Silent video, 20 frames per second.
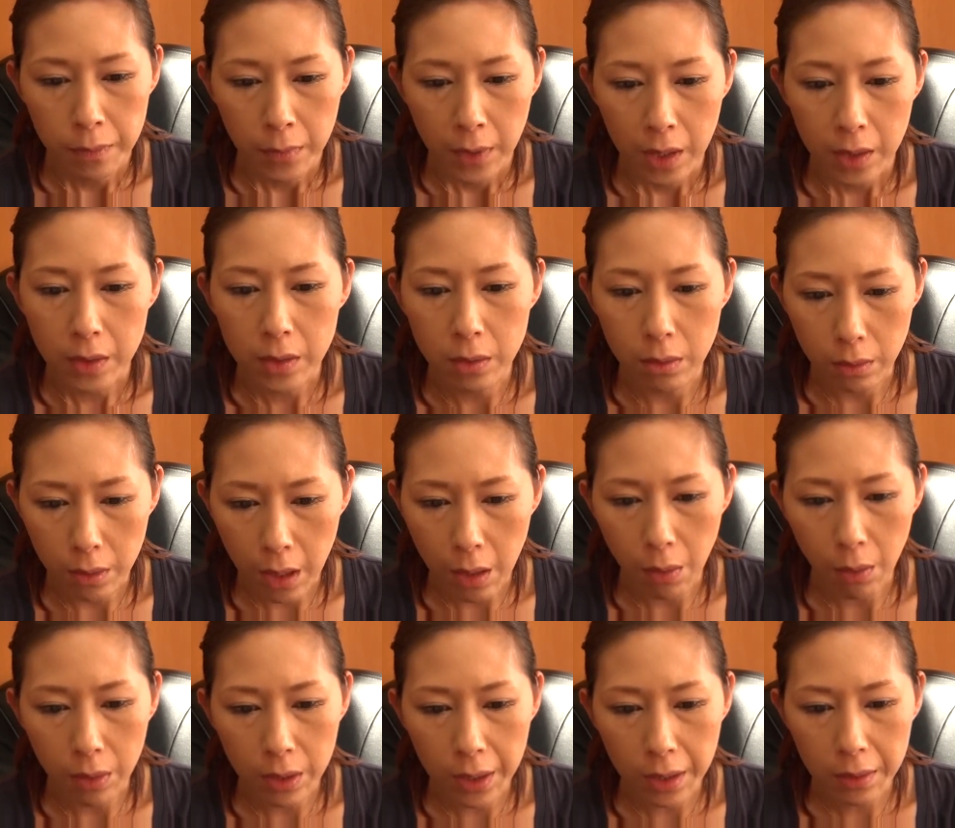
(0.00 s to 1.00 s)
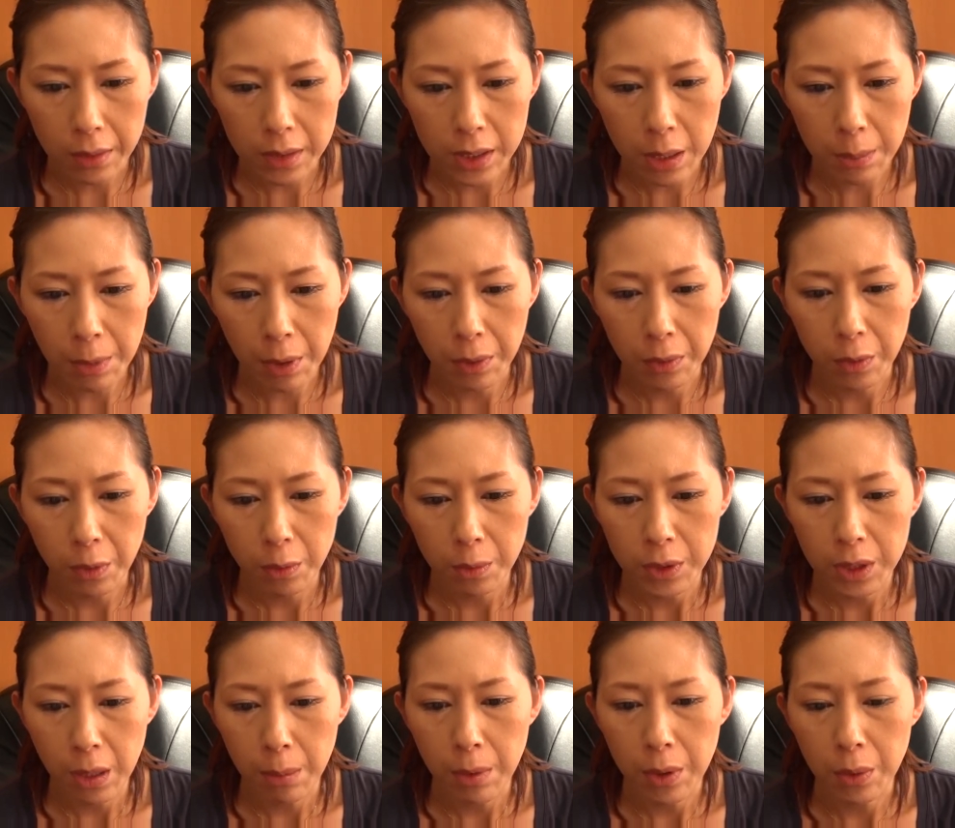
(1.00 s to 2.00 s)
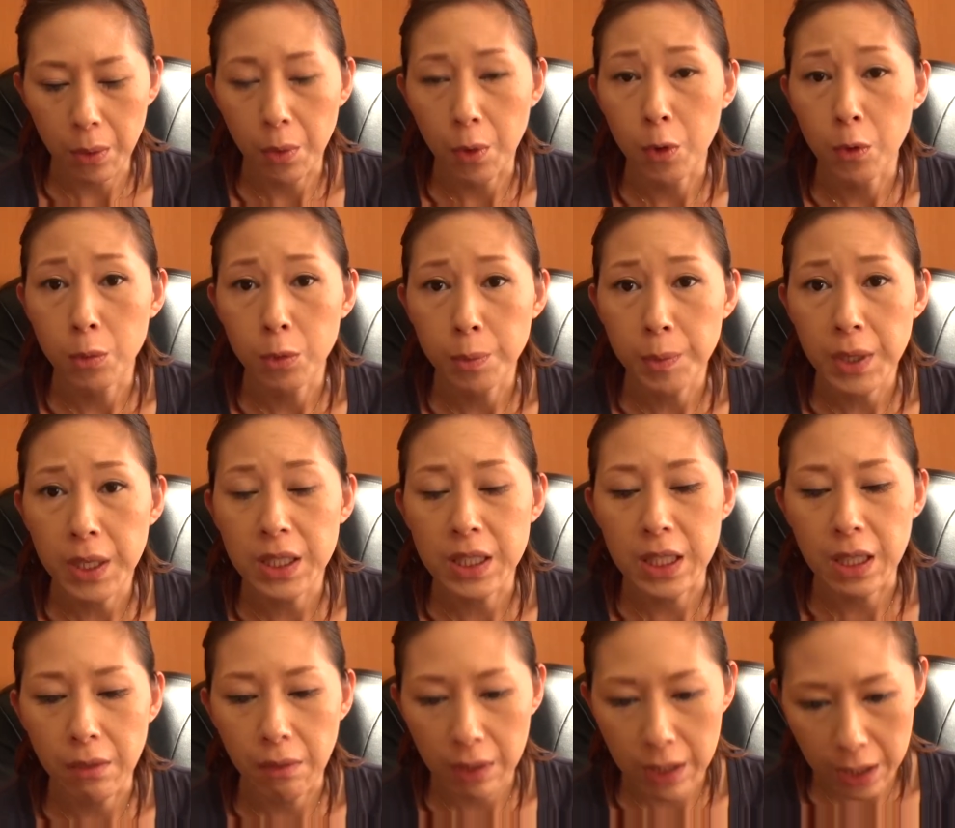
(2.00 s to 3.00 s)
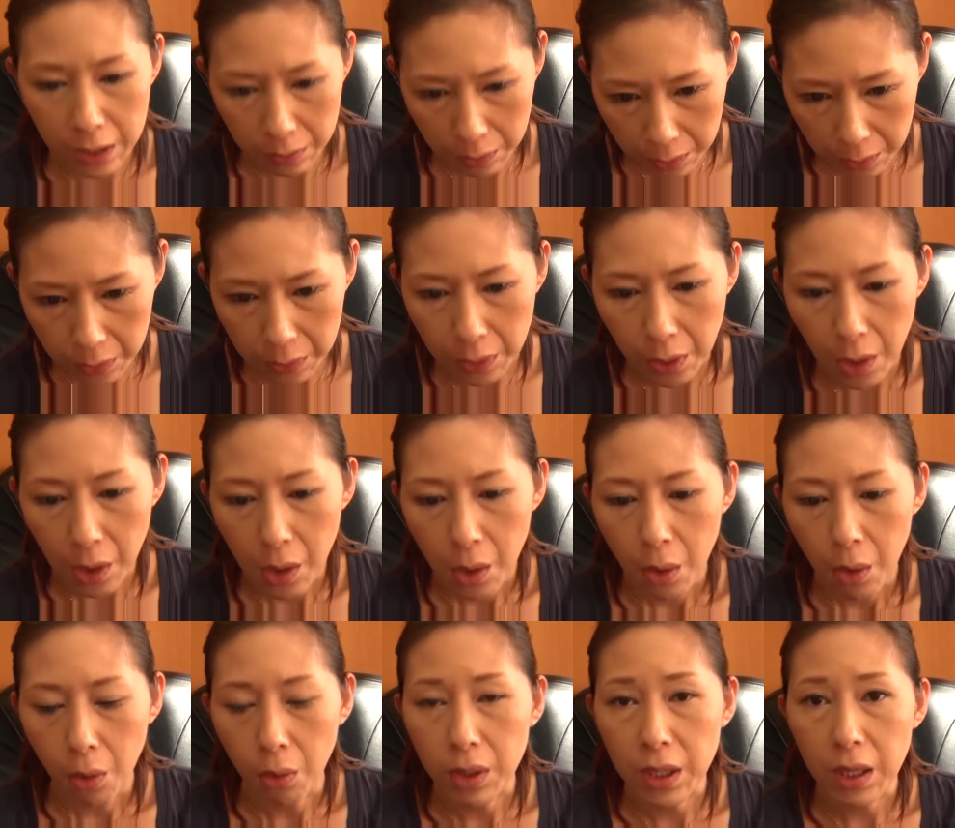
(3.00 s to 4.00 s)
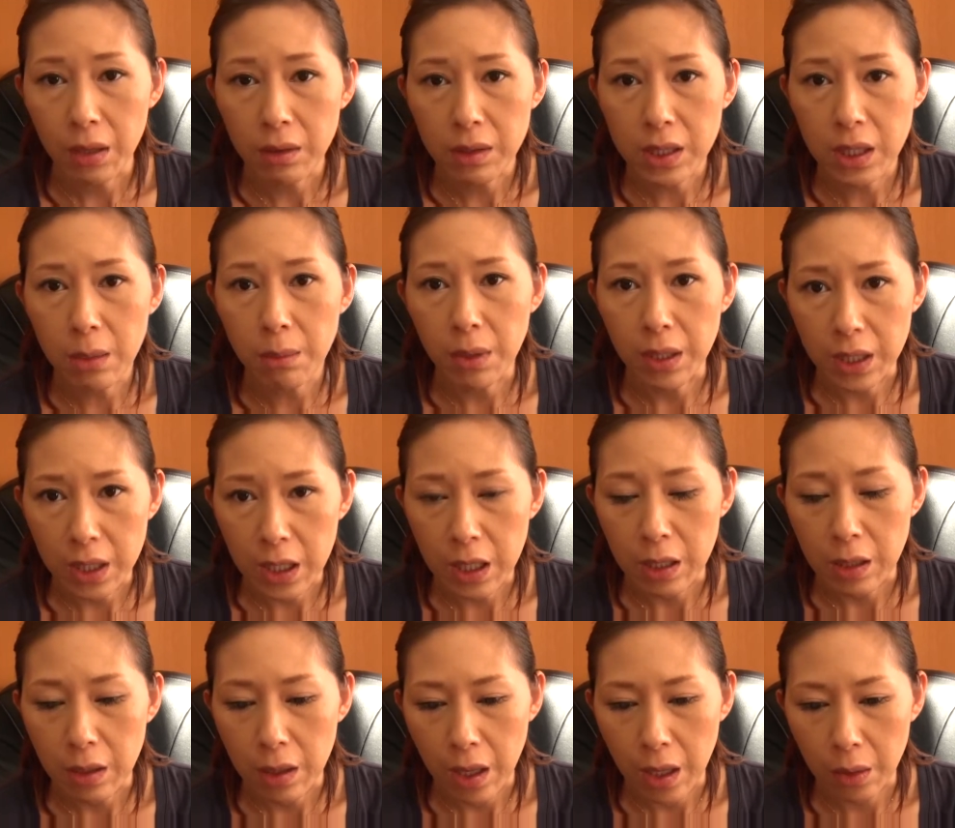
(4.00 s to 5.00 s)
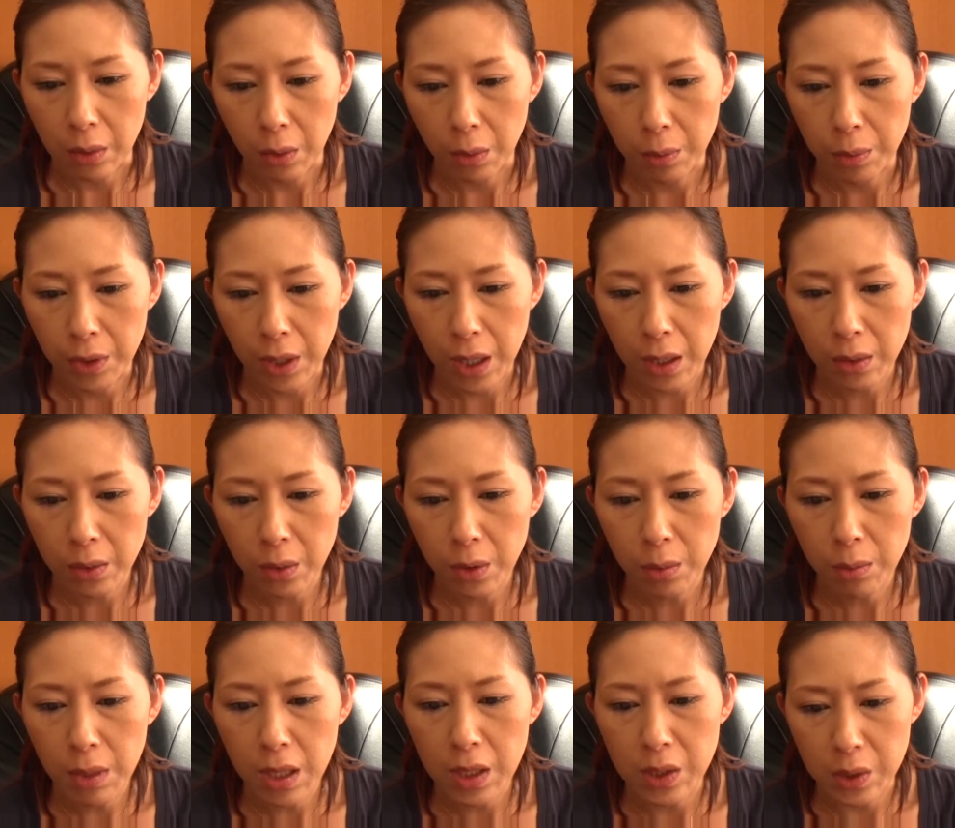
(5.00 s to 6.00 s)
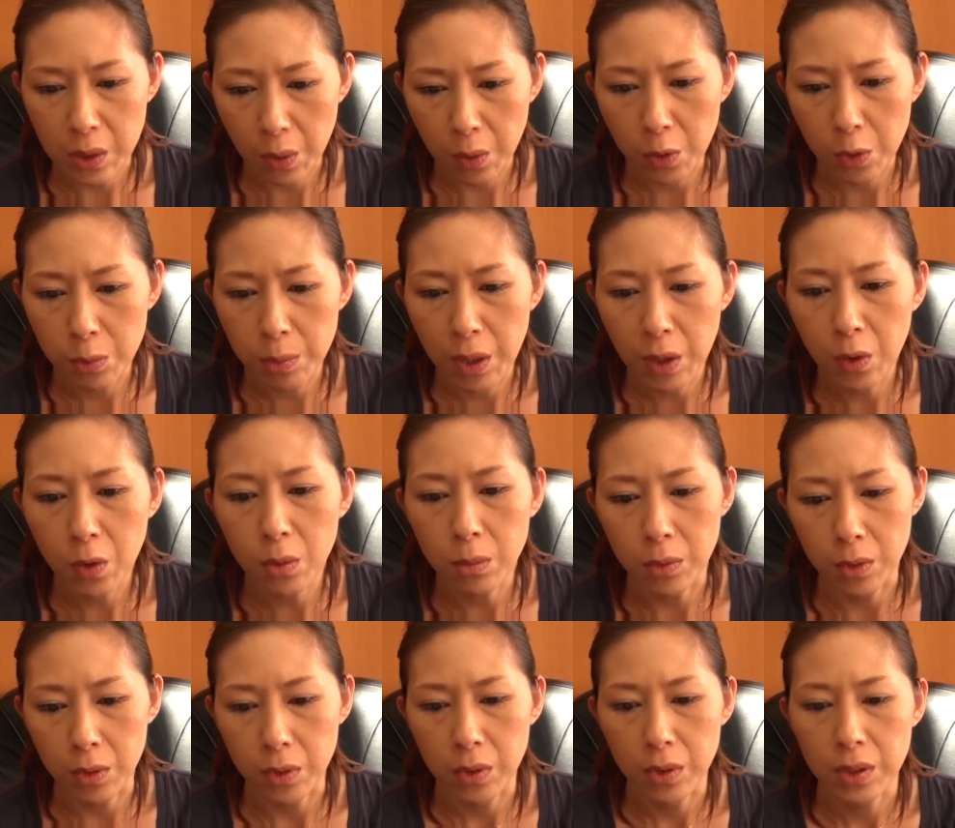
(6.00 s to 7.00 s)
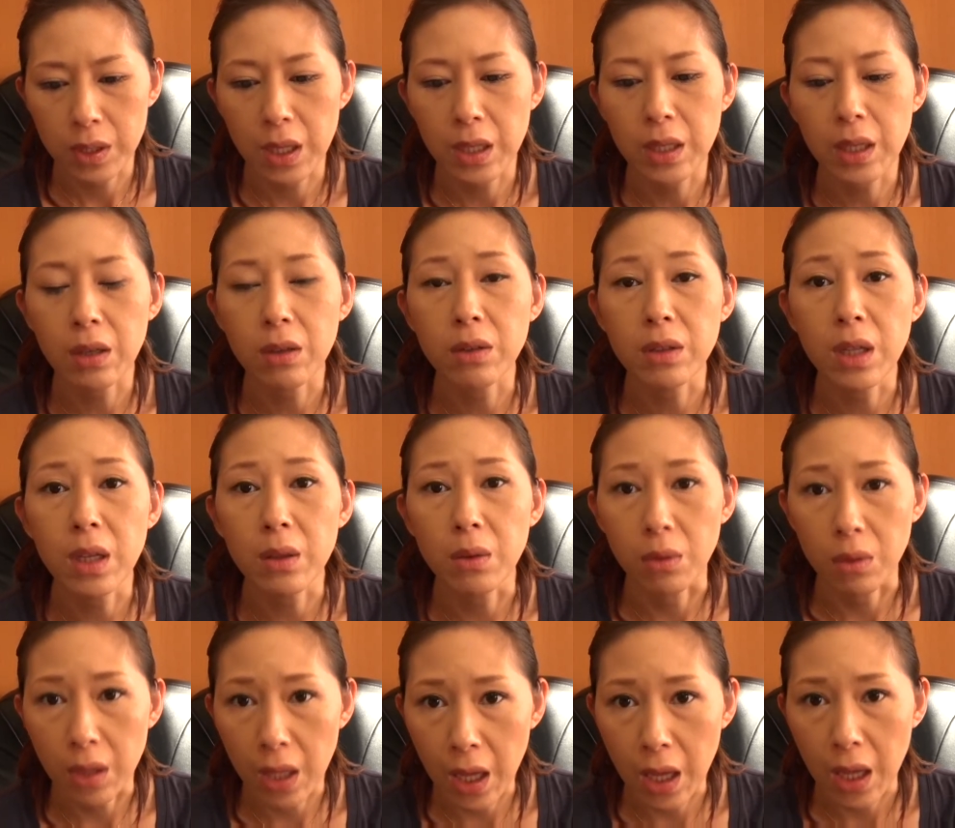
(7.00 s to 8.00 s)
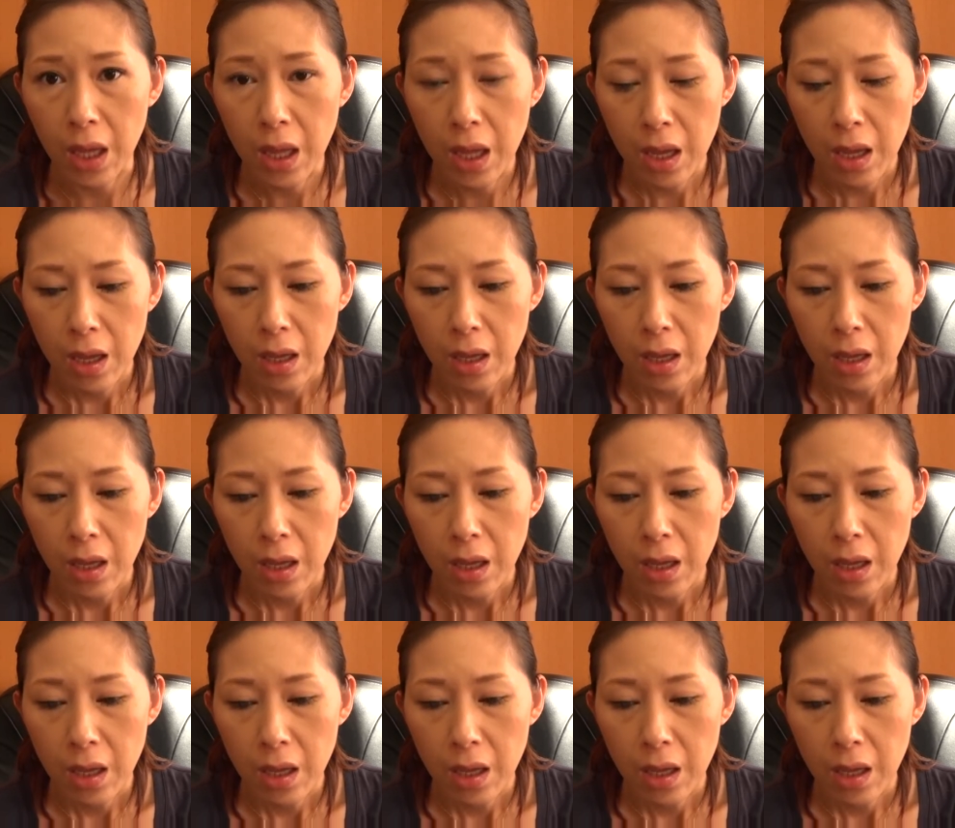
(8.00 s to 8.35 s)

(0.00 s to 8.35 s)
ですのでお客様を呼ぶためのホームページでもなくお客様に、えっと、ブランドイメージを埋め込む戦略なので、